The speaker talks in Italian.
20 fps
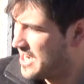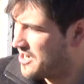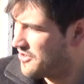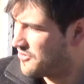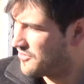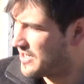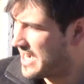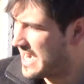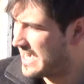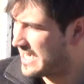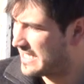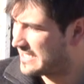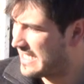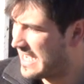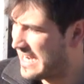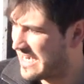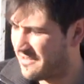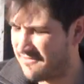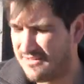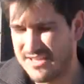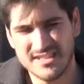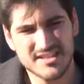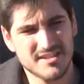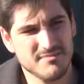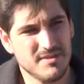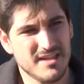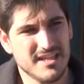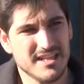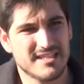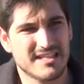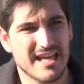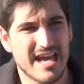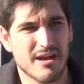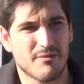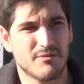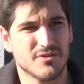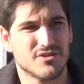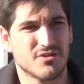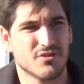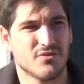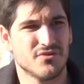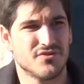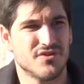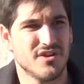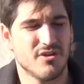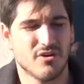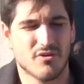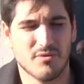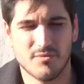non era dare visibilità a questo Consiglio